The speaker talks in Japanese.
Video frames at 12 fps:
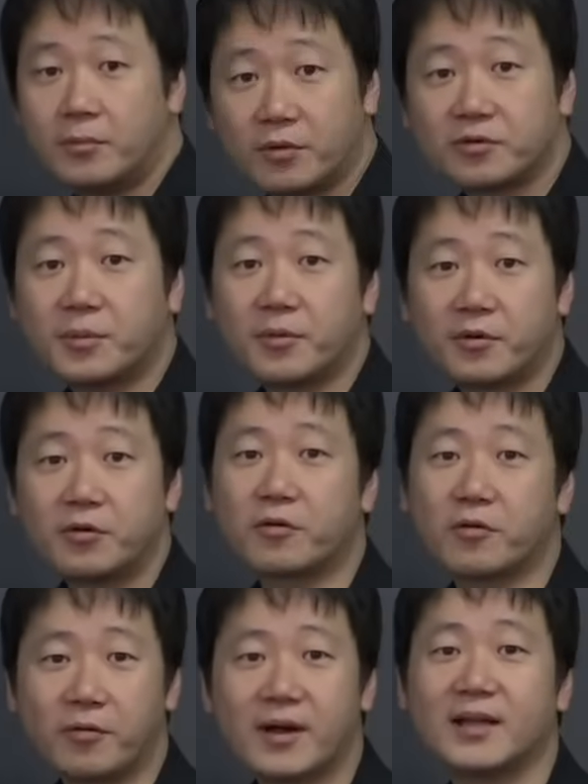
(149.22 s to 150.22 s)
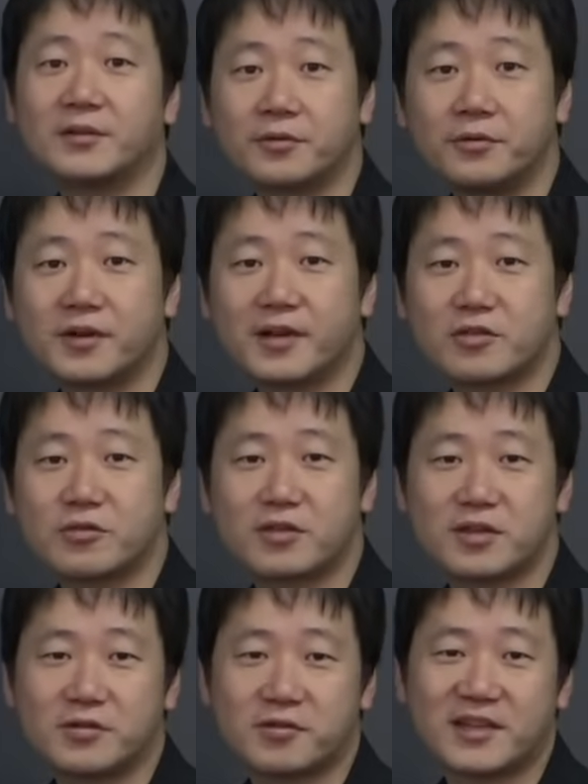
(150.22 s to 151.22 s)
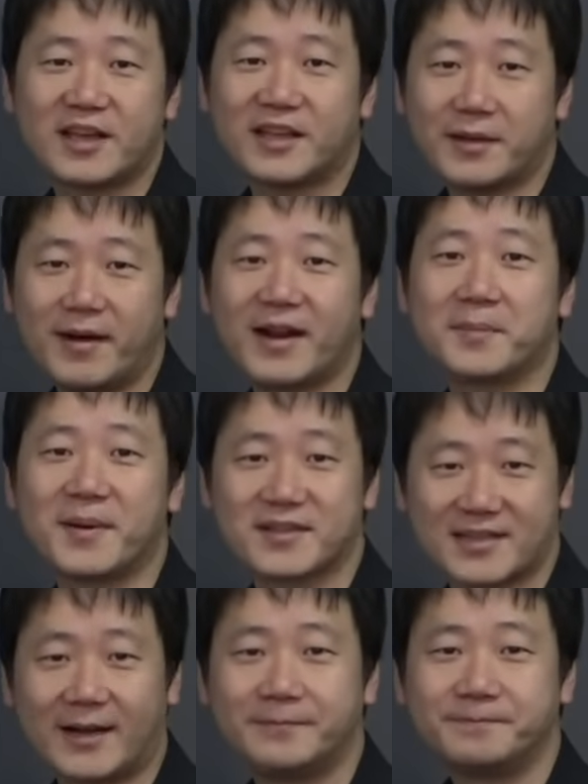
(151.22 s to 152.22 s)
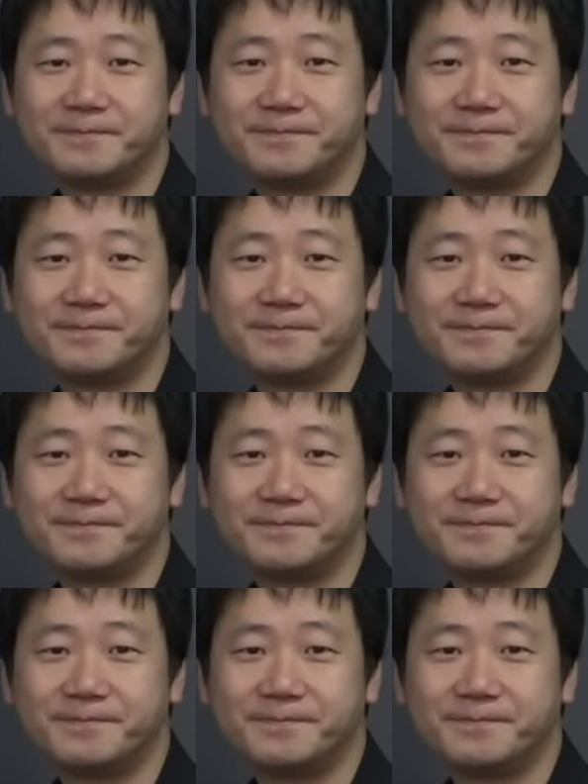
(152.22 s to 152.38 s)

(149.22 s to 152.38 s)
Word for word: 物と物の交換というのが中心の時代ではありました。